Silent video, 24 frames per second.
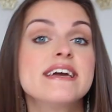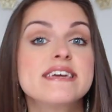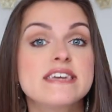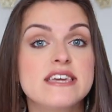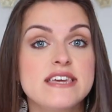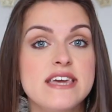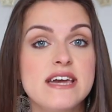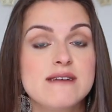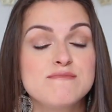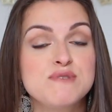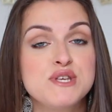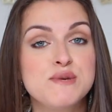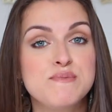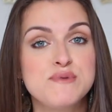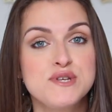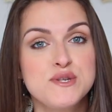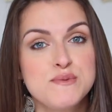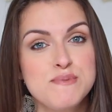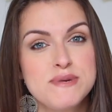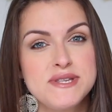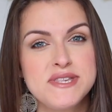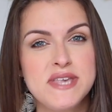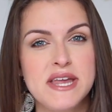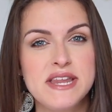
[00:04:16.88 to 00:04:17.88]
qui est un petit peu
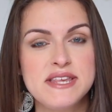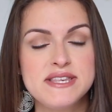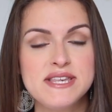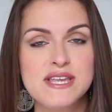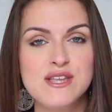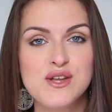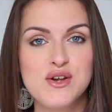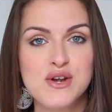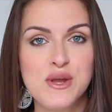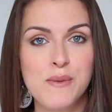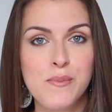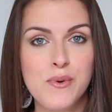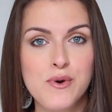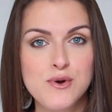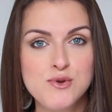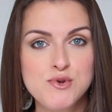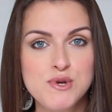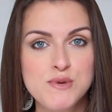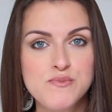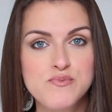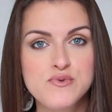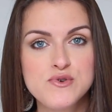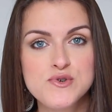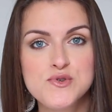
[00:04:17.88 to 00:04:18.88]
spécialisée dans les
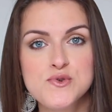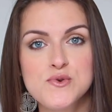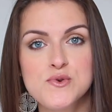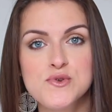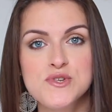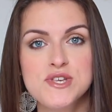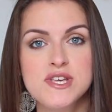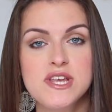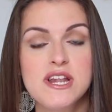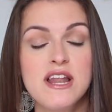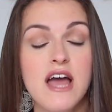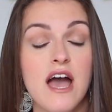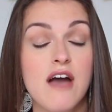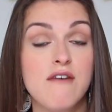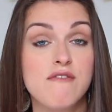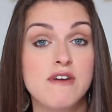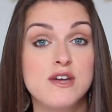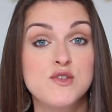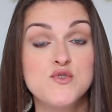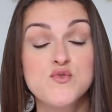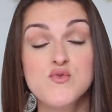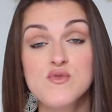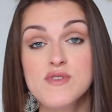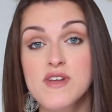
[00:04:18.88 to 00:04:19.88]
produits pour sourcils
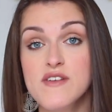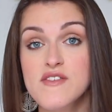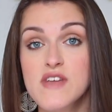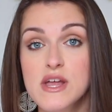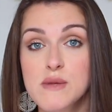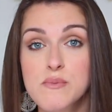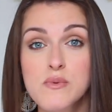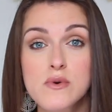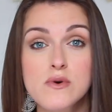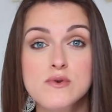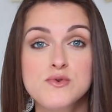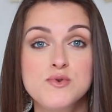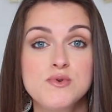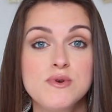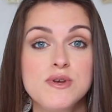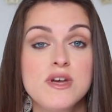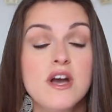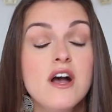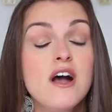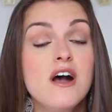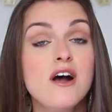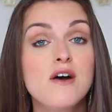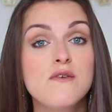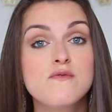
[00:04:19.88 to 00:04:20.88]
avec tout un tas de
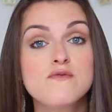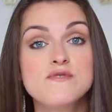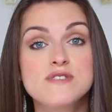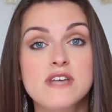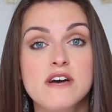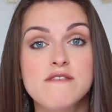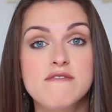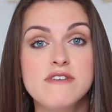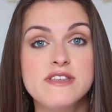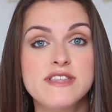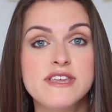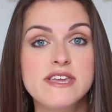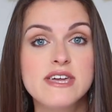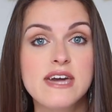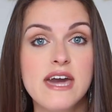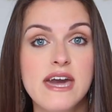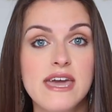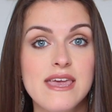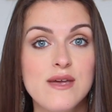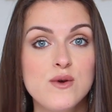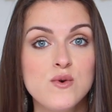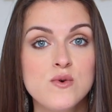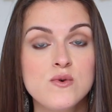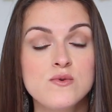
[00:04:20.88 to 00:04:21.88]
produits. Vous avez des
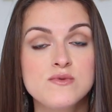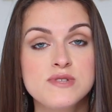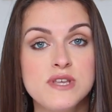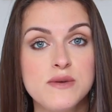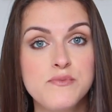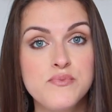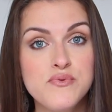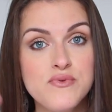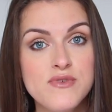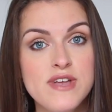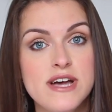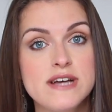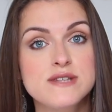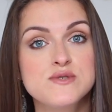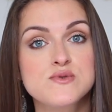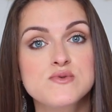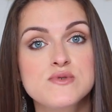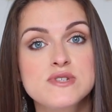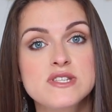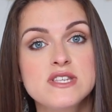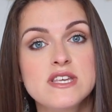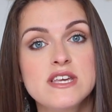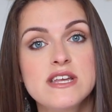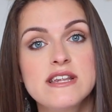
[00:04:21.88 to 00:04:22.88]
crayons, des poudres à
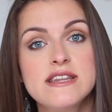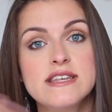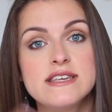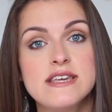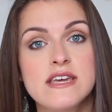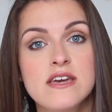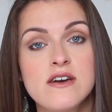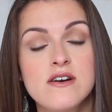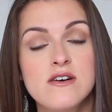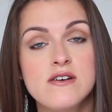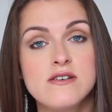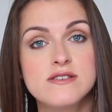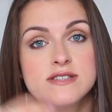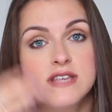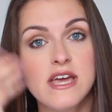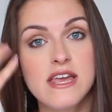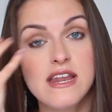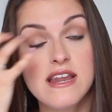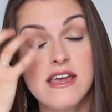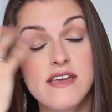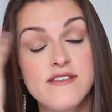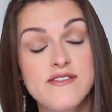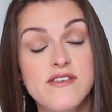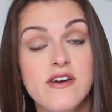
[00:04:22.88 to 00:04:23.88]
sourcils, des euh,
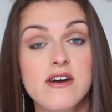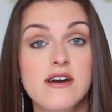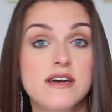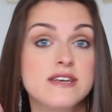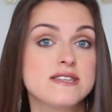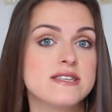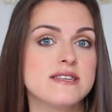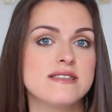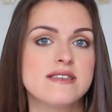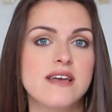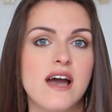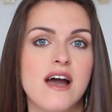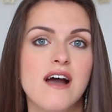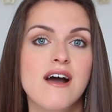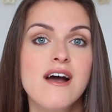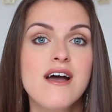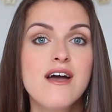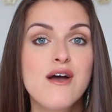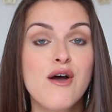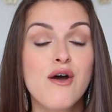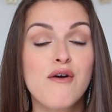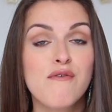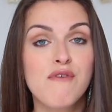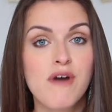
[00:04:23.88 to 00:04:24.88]
highlighters, etc.
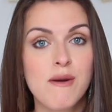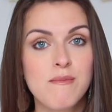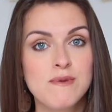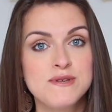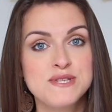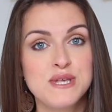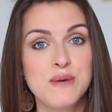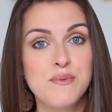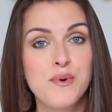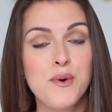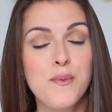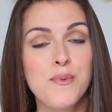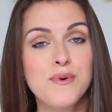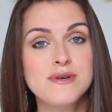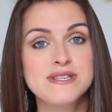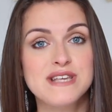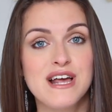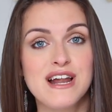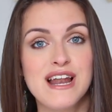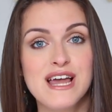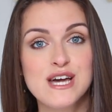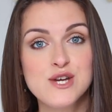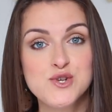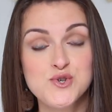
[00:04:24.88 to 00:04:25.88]
Vraiment ça propose
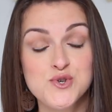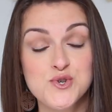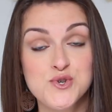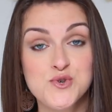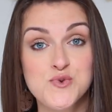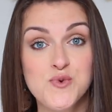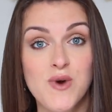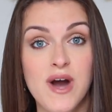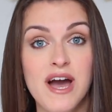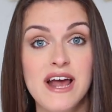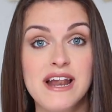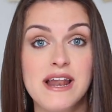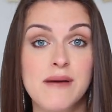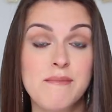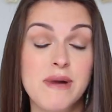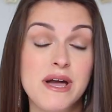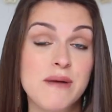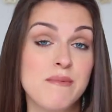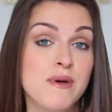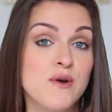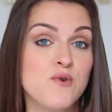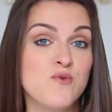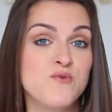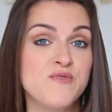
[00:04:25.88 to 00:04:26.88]
un large choix. La
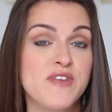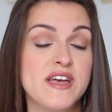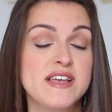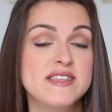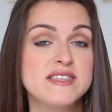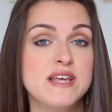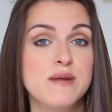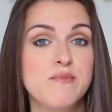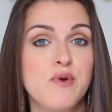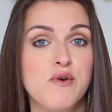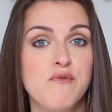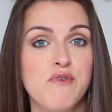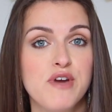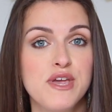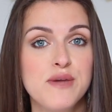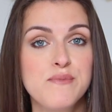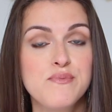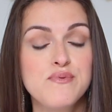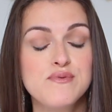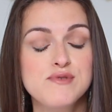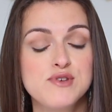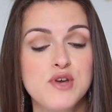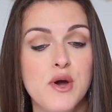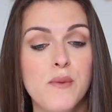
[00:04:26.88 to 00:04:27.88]
marque m'a contacté, elle m'a envoyé
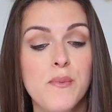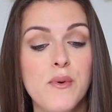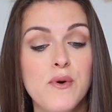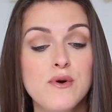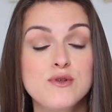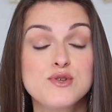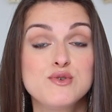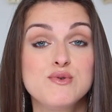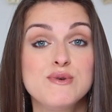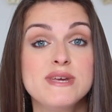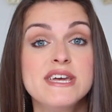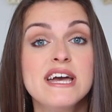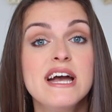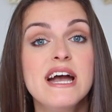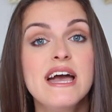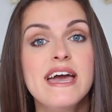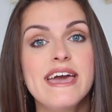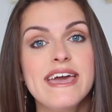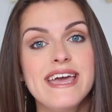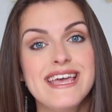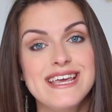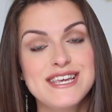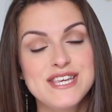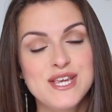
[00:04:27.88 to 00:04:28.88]
plusieurs produits
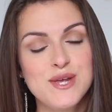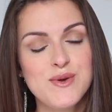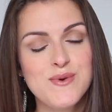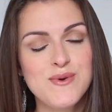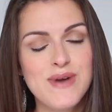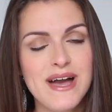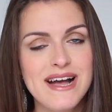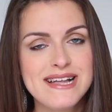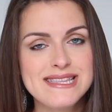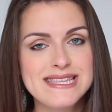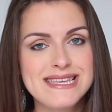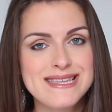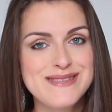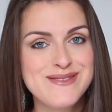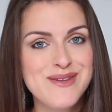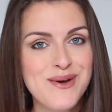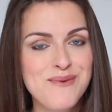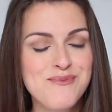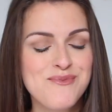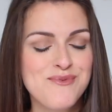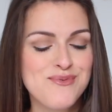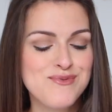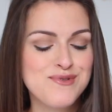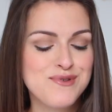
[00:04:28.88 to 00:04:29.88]
et j'ai eu un
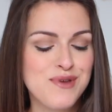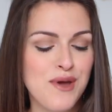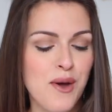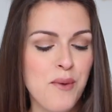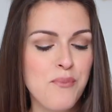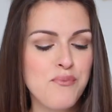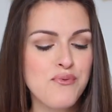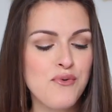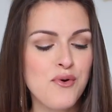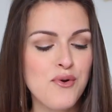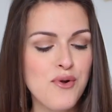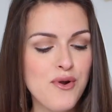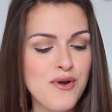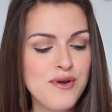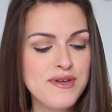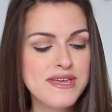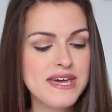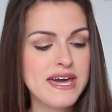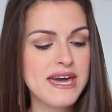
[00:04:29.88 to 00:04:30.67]
énorme coup de cœur pour le